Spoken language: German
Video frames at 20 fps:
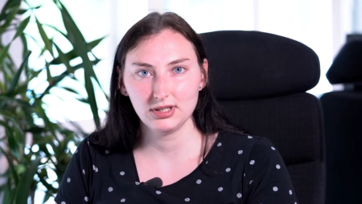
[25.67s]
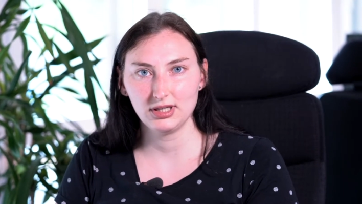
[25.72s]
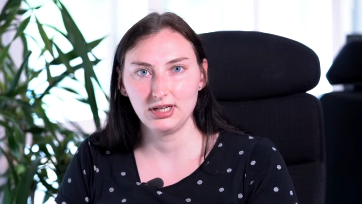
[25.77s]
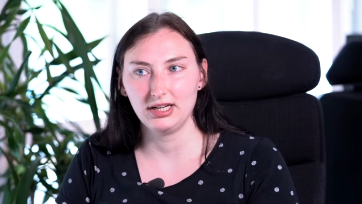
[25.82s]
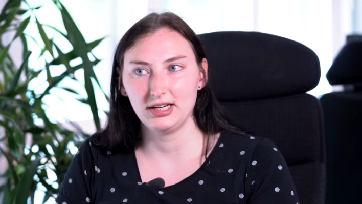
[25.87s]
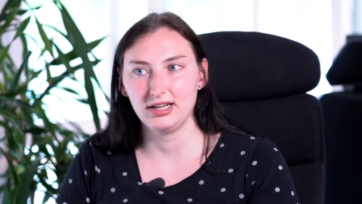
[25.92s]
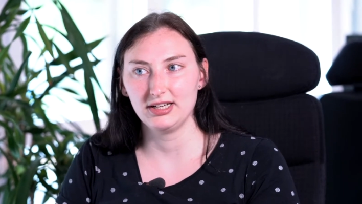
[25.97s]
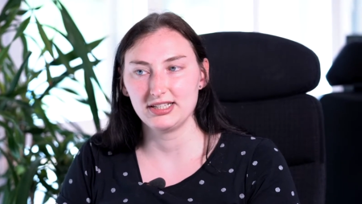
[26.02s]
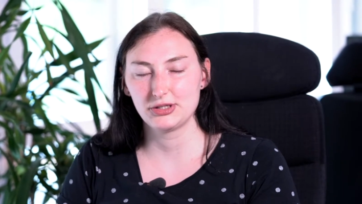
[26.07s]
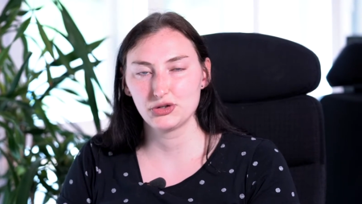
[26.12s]

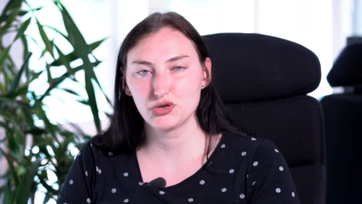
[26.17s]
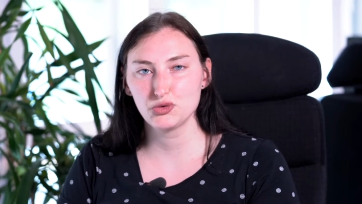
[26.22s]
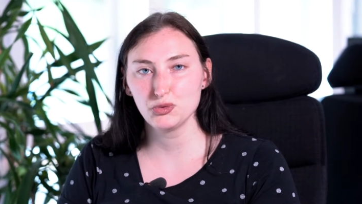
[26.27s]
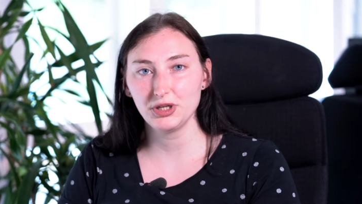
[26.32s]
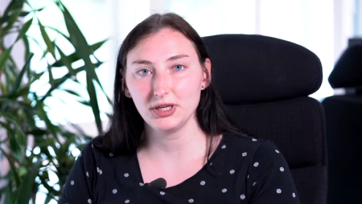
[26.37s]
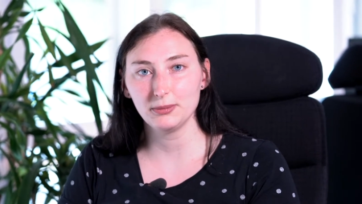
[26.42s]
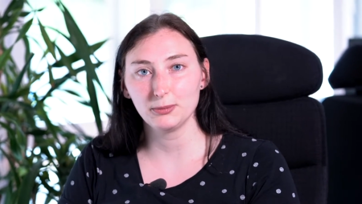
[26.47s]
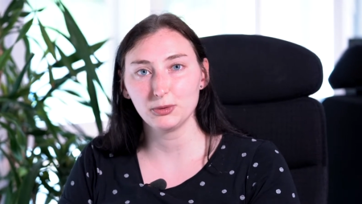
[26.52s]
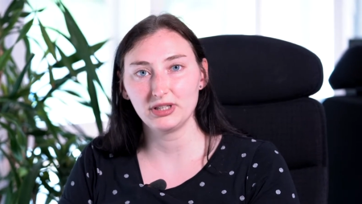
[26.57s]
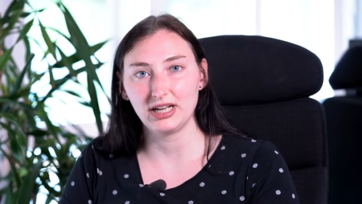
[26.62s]
Äh, das
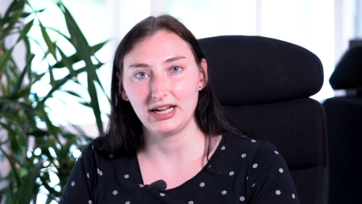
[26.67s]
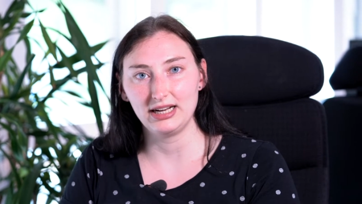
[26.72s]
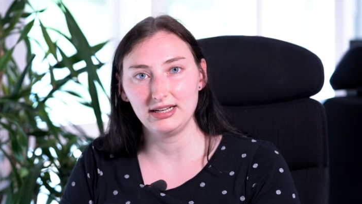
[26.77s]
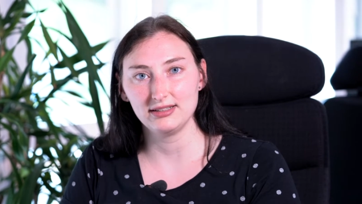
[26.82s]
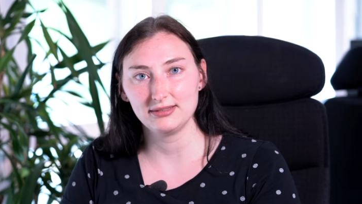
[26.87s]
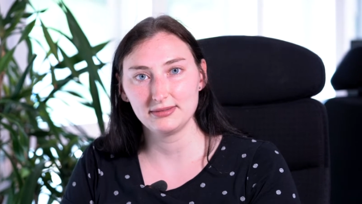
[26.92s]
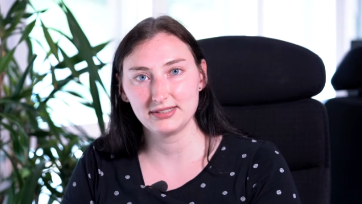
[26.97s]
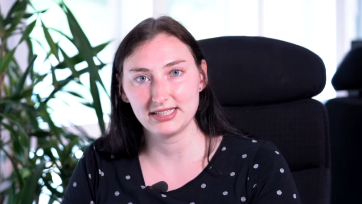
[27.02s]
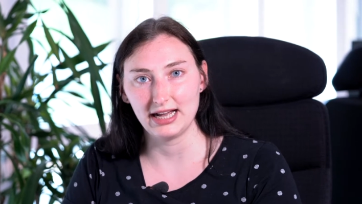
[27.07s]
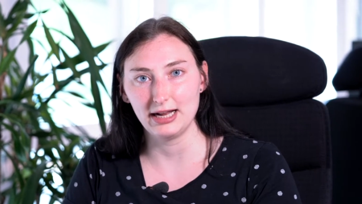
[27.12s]

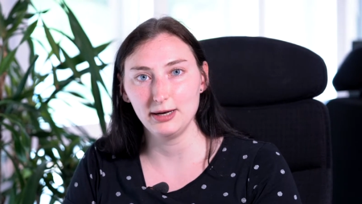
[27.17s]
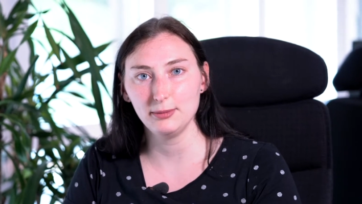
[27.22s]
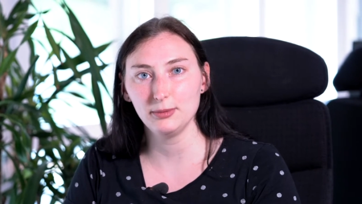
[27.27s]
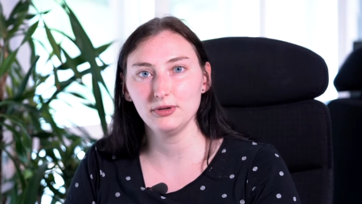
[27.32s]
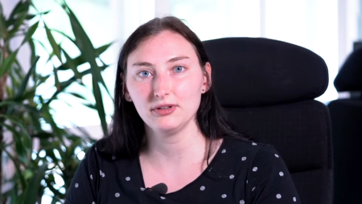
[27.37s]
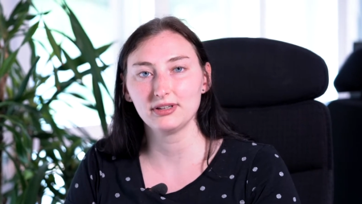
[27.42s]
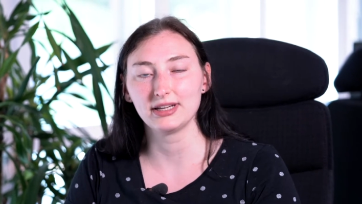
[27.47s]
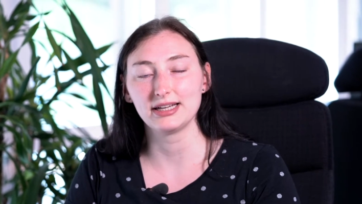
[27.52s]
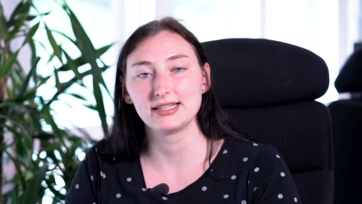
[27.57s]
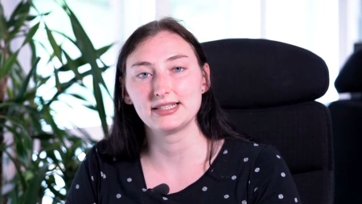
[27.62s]
Studienmodell
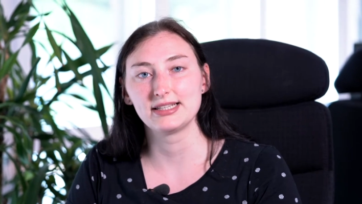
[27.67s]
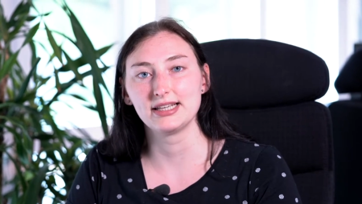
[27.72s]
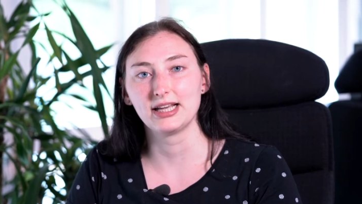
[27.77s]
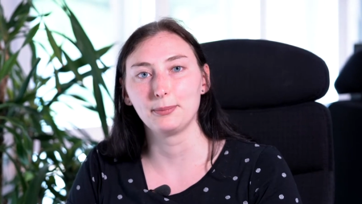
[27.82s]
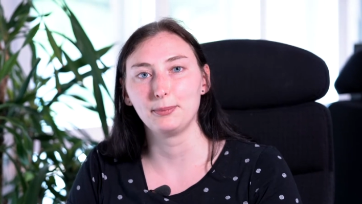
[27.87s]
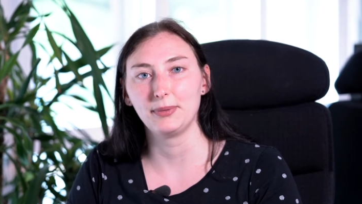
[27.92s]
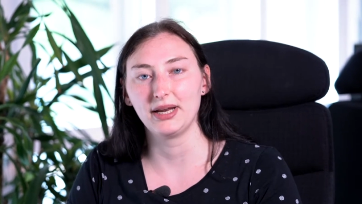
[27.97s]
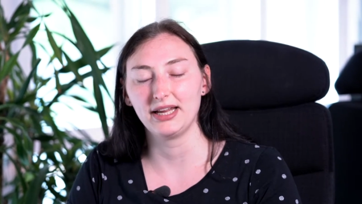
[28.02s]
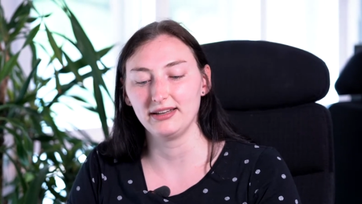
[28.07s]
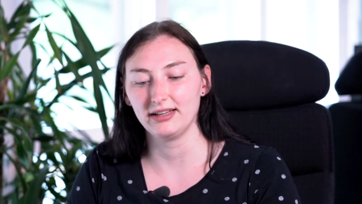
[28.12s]
selber nennt
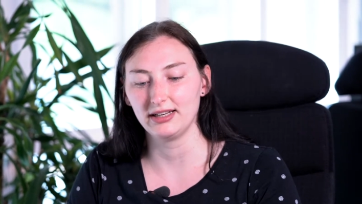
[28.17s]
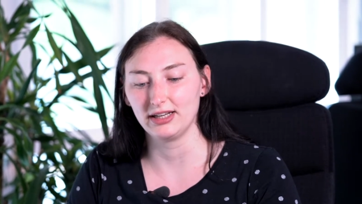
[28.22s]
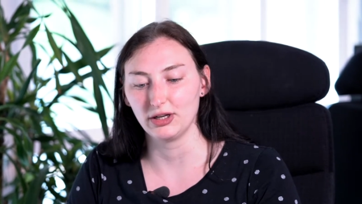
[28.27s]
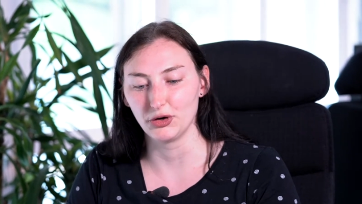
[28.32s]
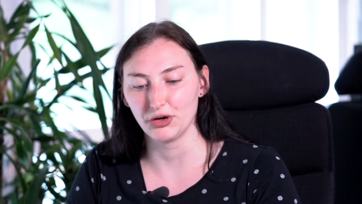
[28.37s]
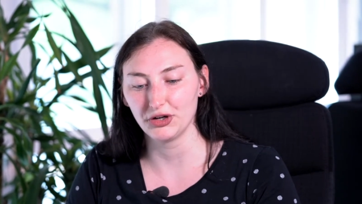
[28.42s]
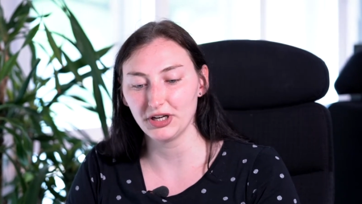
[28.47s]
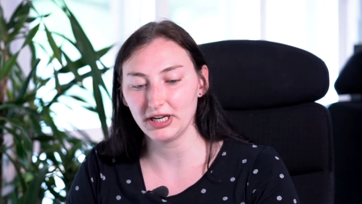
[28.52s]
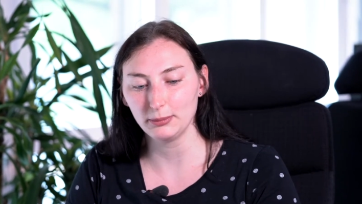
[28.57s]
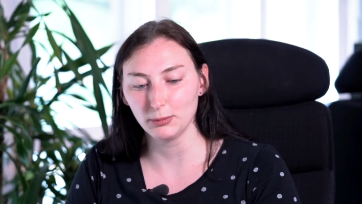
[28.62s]
sich Blended
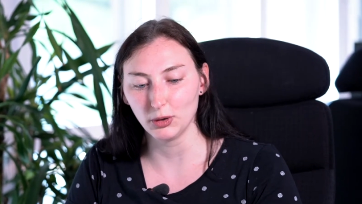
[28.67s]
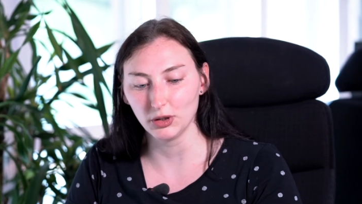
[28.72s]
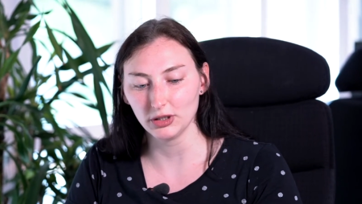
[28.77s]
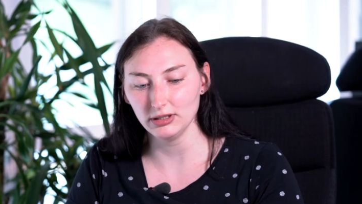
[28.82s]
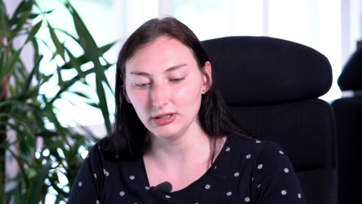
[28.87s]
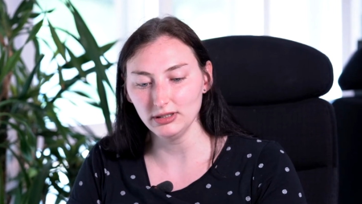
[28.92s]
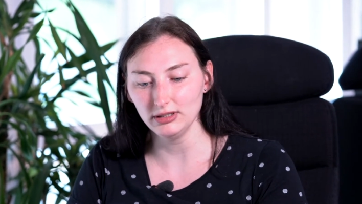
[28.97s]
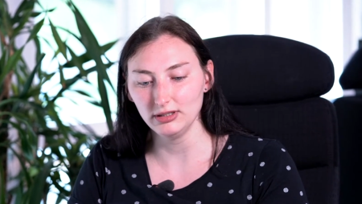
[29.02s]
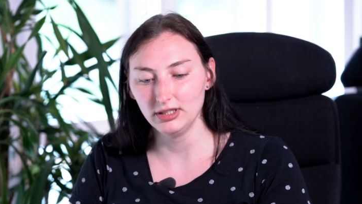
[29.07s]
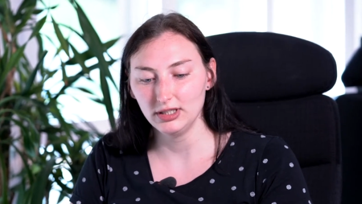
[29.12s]
Learning
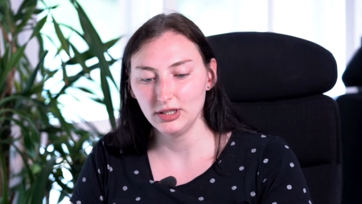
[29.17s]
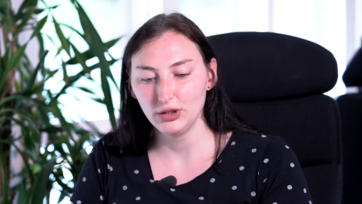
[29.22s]
Model